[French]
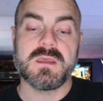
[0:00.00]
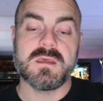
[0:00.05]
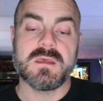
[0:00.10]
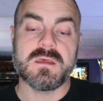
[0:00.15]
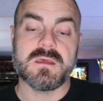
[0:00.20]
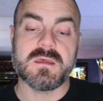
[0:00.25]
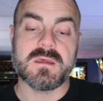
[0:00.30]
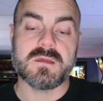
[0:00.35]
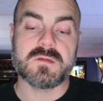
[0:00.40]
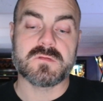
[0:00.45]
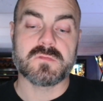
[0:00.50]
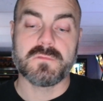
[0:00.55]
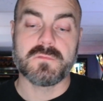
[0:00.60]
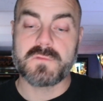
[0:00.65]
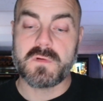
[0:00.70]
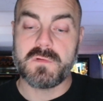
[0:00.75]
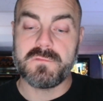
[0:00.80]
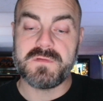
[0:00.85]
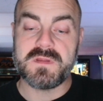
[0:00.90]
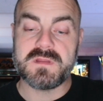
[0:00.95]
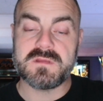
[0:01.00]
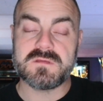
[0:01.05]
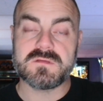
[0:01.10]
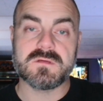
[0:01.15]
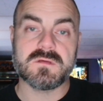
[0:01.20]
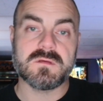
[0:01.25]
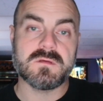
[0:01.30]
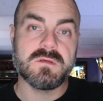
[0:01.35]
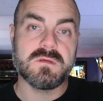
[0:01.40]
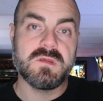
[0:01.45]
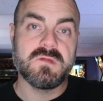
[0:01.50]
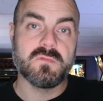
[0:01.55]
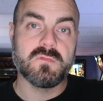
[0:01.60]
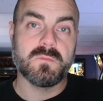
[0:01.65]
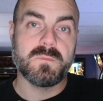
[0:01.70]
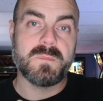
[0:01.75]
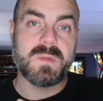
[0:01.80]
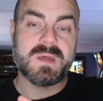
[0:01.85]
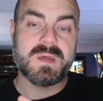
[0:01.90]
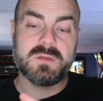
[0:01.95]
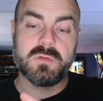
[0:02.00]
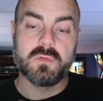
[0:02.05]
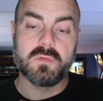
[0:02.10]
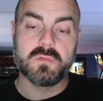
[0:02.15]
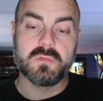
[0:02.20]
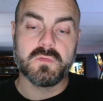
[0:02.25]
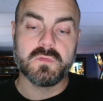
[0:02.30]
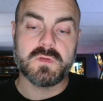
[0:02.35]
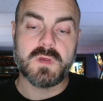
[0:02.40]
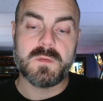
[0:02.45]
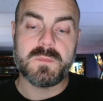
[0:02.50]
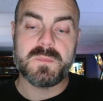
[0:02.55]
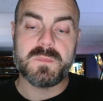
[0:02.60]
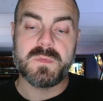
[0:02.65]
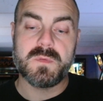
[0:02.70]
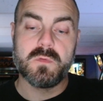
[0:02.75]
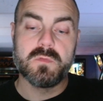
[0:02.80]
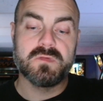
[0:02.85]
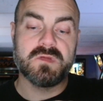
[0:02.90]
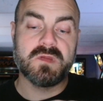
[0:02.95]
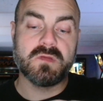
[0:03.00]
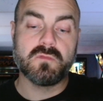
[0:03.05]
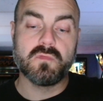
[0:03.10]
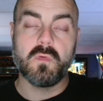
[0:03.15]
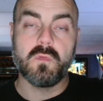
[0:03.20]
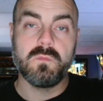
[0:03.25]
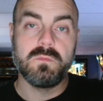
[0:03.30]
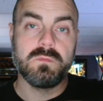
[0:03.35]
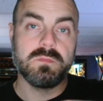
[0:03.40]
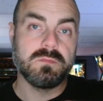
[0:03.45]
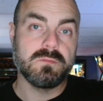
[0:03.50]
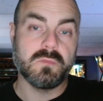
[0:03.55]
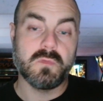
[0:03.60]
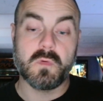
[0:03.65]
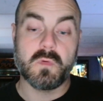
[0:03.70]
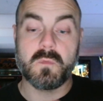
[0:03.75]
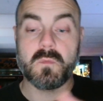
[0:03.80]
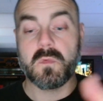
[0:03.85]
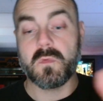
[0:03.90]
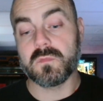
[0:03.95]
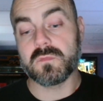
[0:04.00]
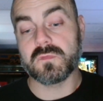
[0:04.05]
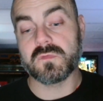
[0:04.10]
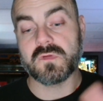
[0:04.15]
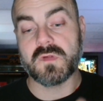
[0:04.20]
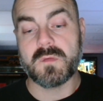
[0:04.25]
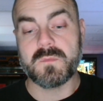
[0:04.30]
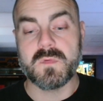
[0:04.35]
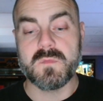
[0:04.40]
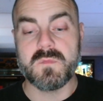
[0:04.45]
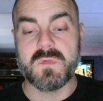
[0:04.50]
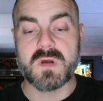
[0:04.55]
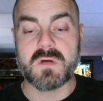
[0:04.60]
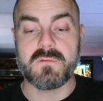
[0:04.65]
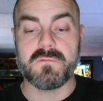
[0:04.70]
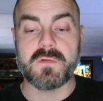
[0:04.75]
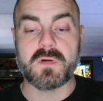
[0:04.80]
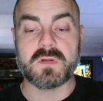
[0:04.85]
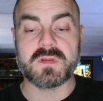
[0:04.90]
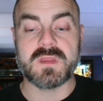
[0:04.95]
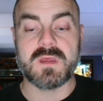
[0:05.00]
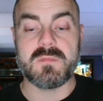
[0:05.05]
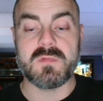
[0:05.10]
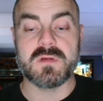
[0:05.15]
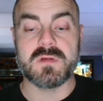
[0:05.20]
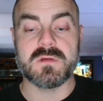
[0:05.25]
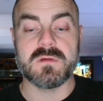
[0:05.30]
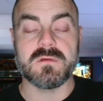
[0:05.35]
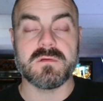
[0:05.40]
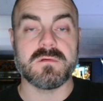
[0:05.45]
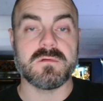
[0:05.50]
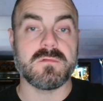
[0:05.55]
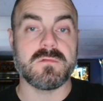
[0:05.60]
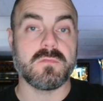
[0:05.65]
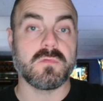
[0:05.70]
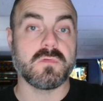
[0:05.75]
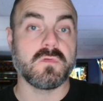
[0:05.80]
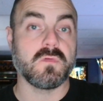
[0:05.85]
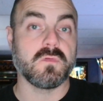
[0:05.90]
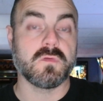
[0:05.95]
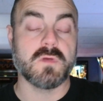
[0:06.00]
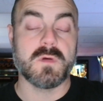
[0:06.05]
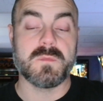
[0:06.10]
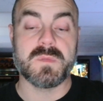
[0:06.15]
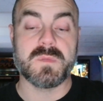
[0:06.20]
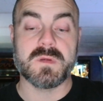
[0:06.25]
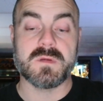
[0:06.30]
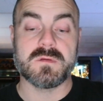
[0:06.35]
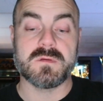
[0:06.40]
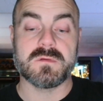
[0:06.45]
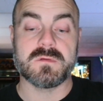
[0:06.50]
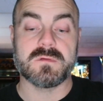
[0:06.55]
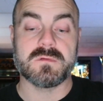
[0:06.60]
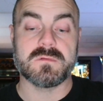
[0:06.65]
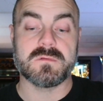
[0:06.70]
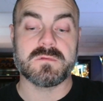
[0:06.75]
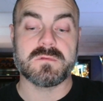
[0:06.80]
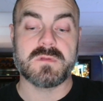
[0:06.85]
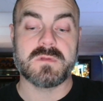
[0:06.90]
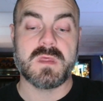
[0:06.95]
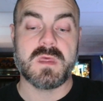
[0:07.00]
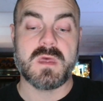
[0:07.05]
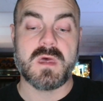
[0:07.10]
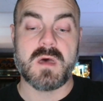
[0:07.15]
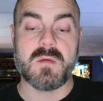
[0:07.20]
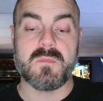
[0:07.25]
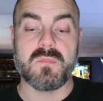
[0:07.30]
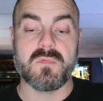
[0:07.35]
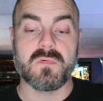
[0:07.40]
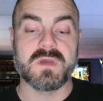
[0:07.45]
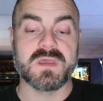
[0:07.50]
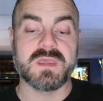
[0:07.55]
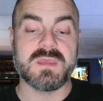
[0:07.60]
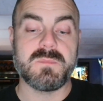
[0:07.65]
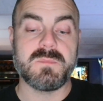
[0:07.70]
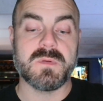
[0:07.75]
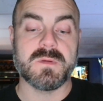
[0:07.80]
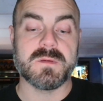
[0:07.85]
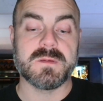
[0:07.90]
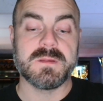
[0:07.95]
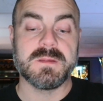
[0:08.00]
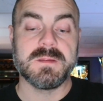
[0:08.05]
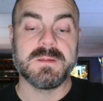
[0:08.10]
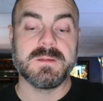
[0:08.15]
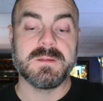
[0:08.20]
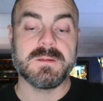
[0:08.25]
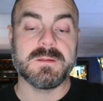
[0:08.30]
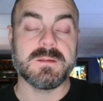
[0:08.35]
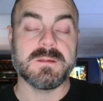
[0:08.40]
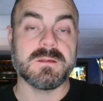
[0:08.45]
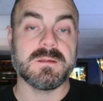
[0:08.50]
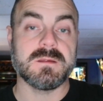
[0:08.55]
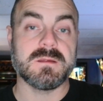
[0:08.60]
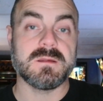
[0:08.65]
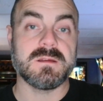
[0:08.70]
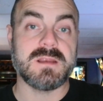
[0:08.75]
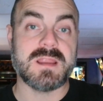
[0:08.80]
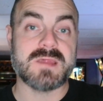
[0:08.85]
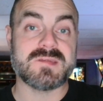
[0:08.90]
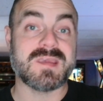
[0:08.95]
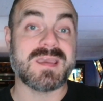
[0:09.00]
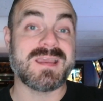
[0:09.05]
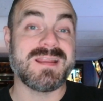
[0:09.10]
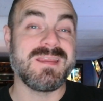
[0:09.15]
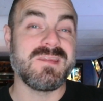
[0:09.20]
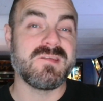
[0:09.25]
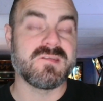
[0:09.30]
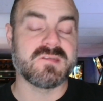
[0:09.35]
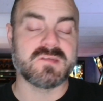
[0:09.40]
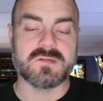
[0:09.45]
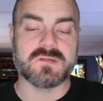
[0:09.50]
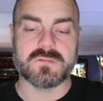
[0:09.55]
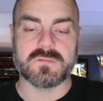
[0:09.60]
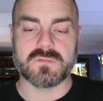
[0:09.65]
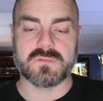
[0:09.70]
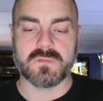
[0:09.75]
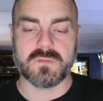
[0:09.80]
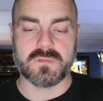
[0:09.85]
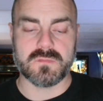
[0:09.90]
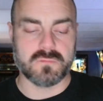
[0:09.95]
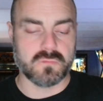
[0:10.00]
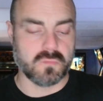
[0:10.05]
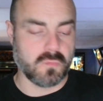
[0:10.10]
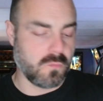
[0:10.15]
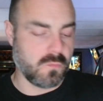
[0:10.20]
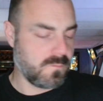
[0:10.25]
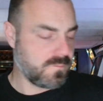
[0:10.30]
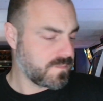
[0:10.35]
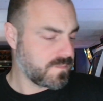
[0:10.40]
euh, sauf qu'en fait, ils n'ont pas un octotop, eux c'est tout rond. Donc bon, c'est un peu moins confortable. L'octotop, hein, un, un bon grip. là, ça glisse sur du rond.